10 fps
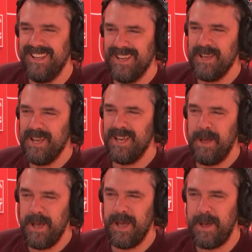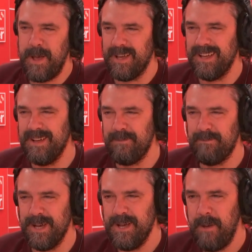Cyril, vous nous
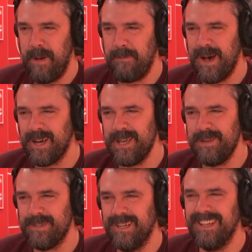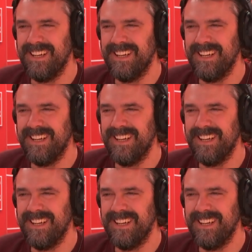racontez l'origine de notre...